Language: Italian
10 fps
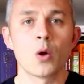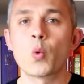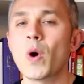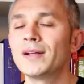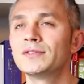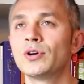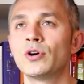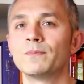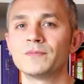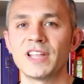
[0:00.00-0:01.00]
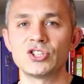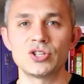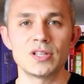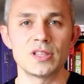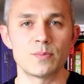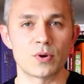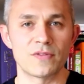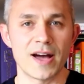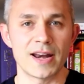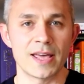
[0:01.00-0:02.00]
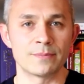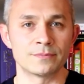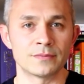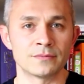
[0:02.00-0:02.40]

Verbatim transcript: Quando decidi di provare mh,